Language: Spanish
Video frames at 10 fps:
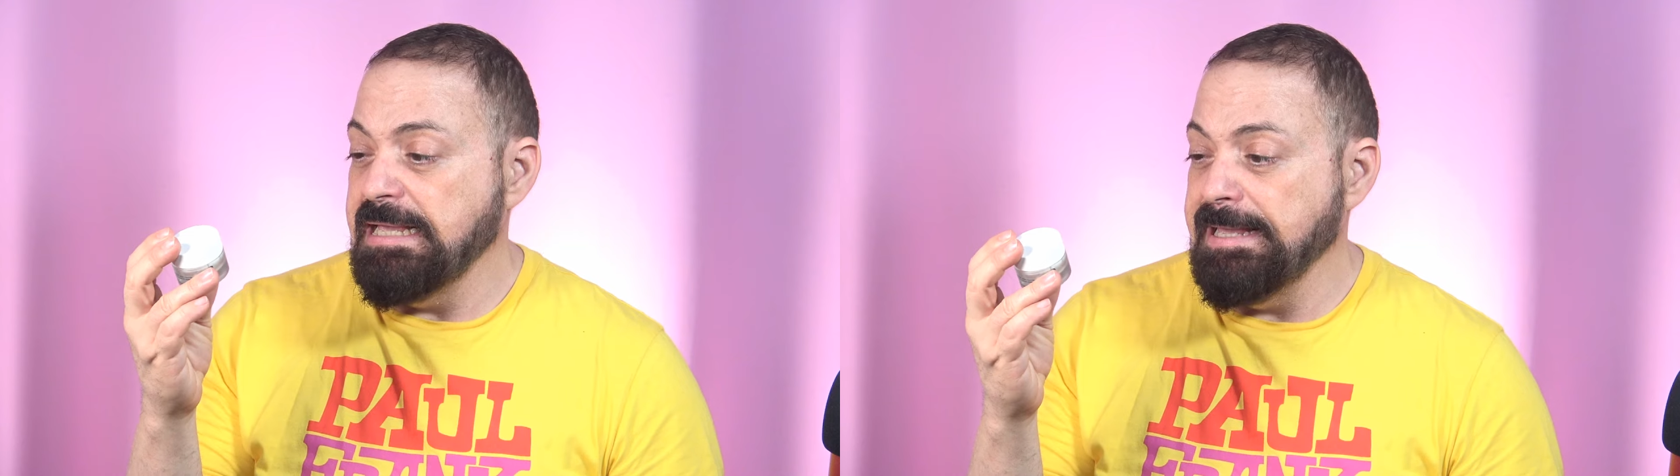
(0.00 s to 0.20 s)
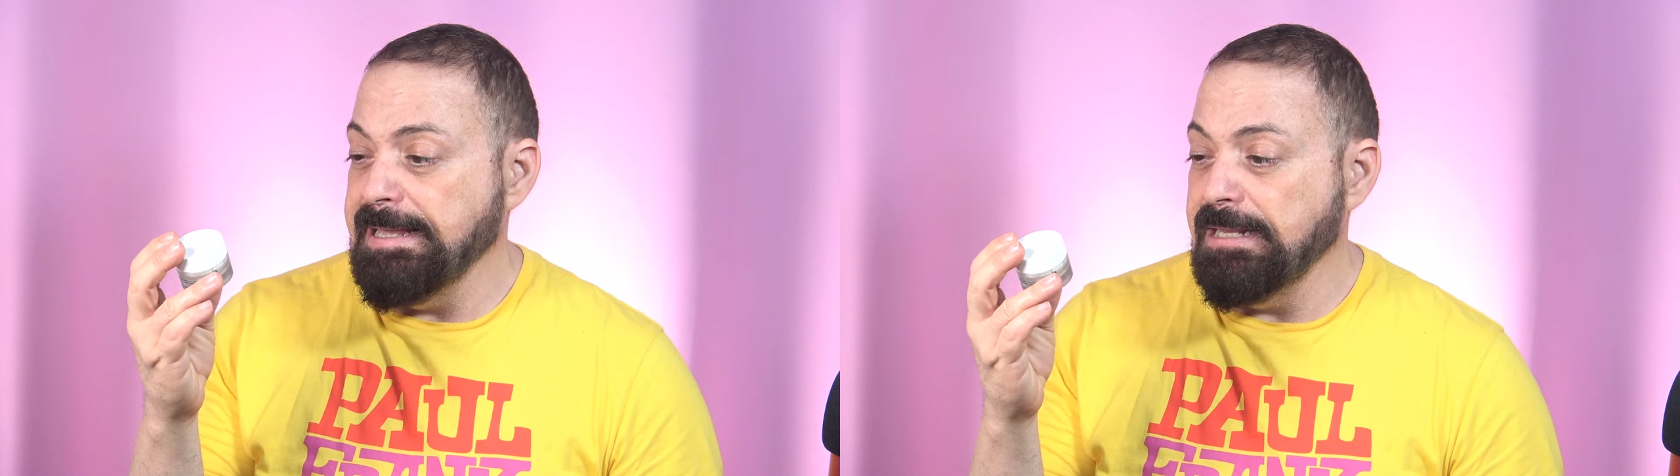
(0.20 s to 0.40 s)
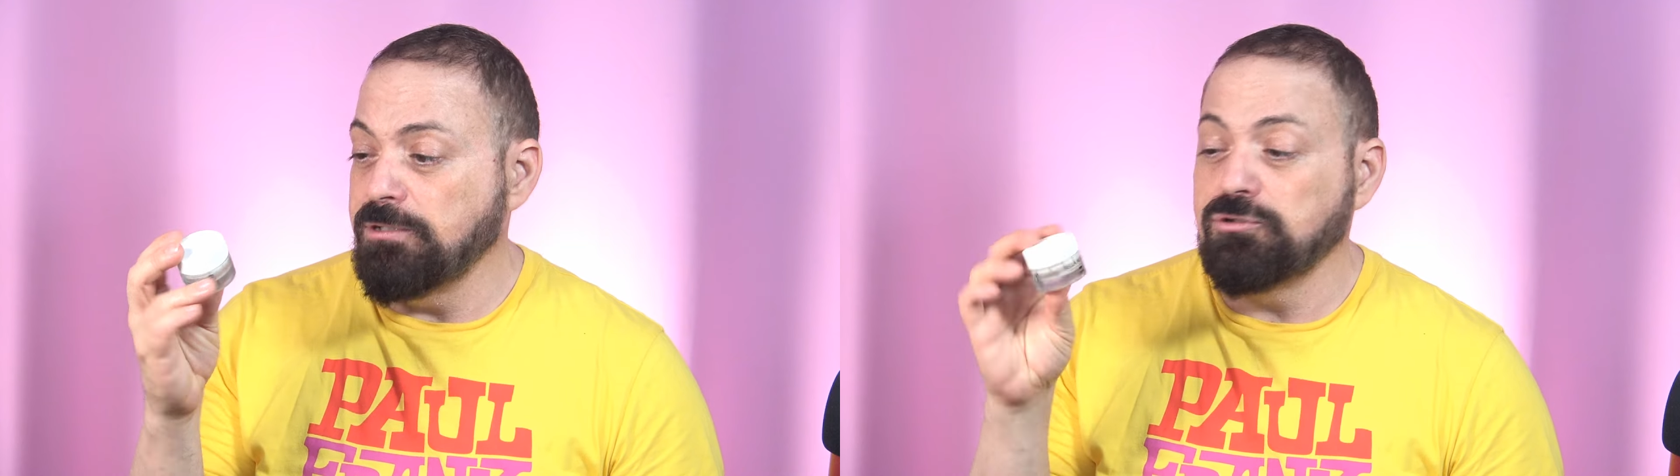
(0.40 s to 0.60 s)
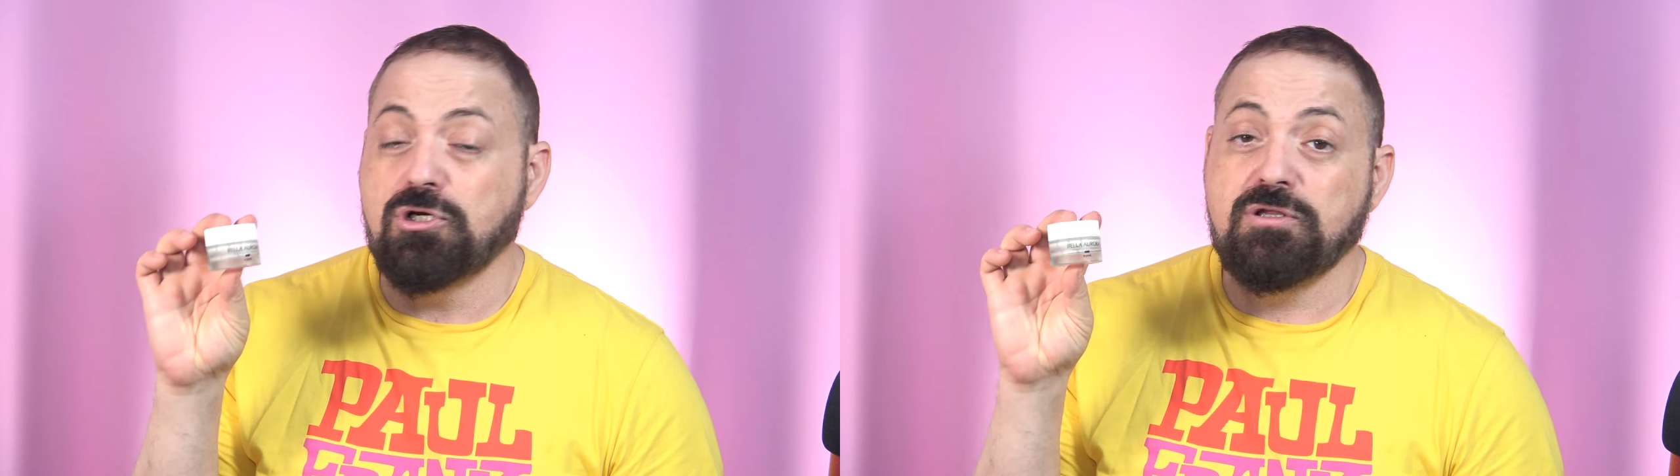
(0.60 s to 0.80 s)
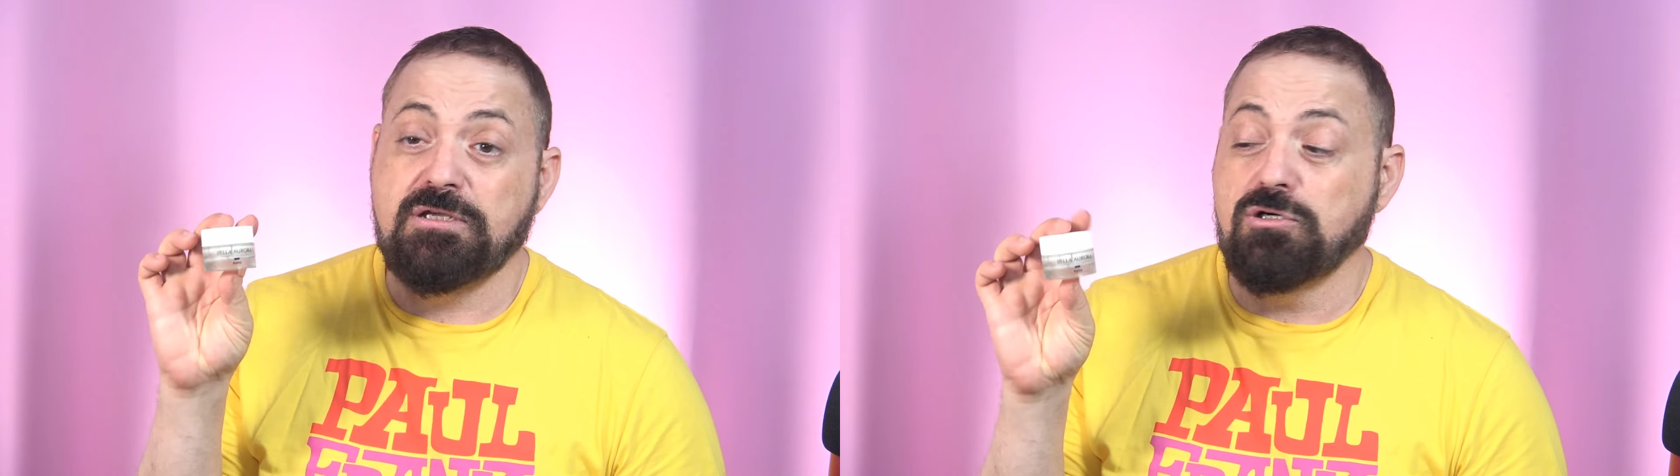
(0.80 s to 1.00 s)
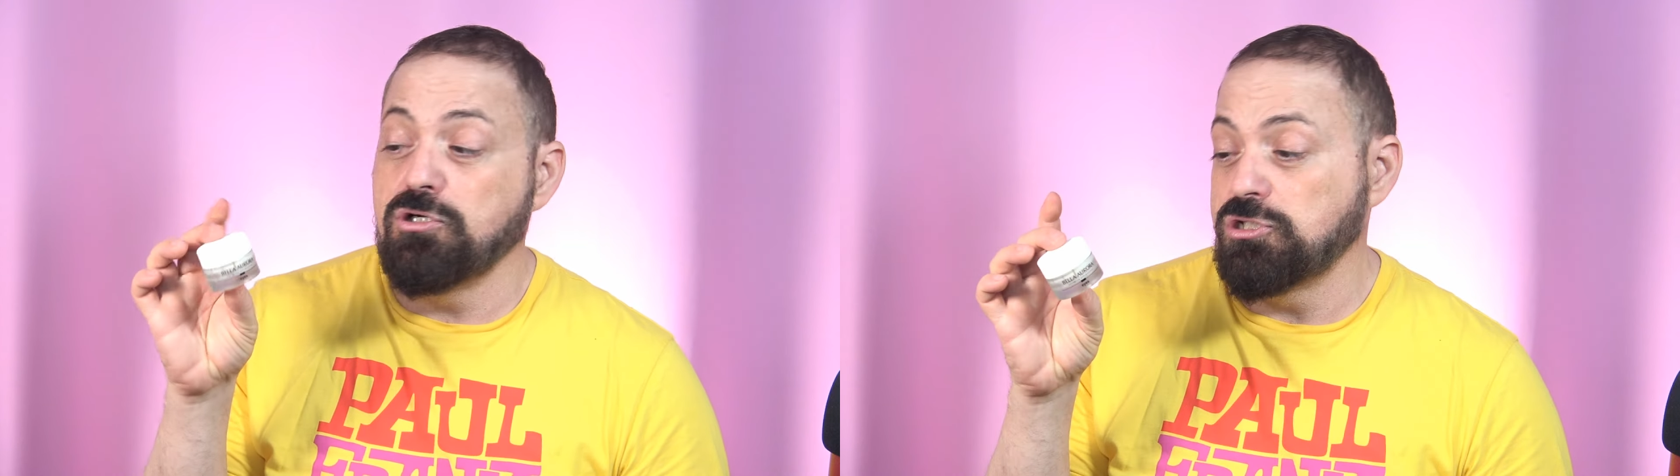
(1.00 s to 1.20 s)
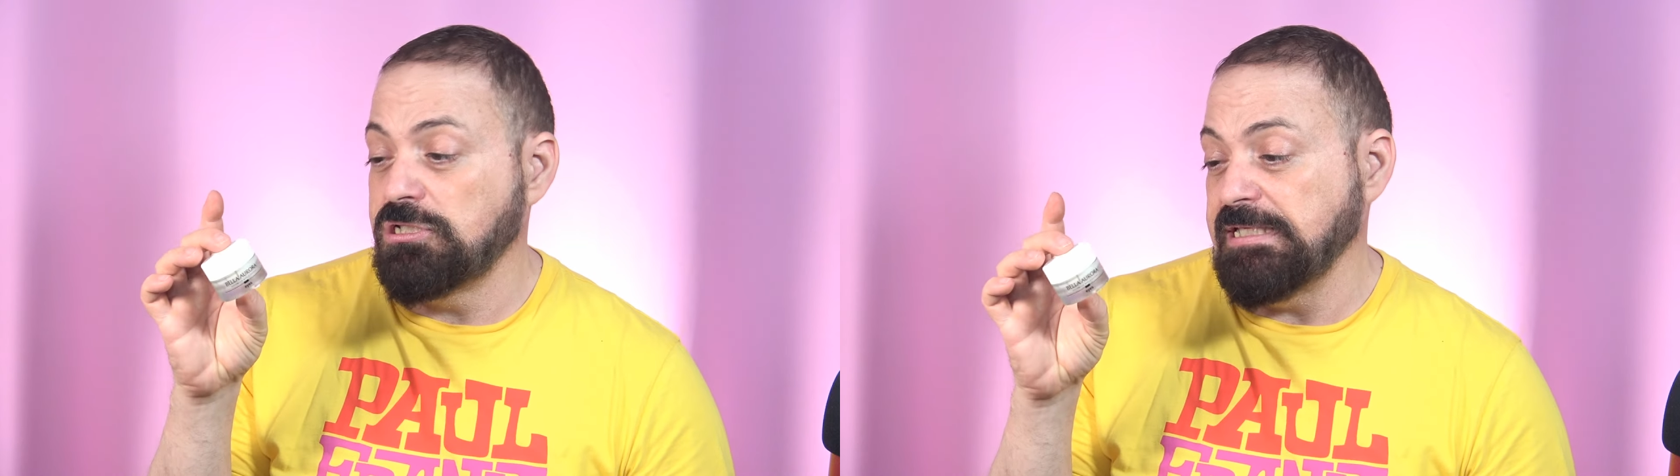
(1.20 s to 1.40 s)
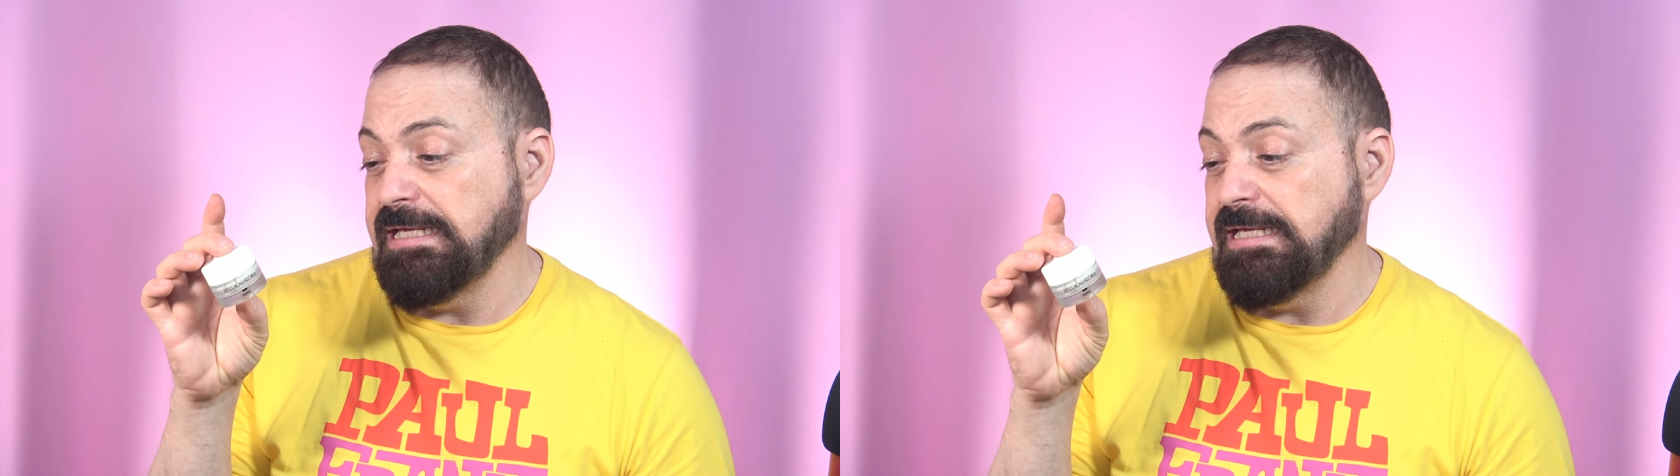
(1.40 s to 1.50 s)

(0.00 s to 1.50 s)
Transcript: Eh, contorno de ojos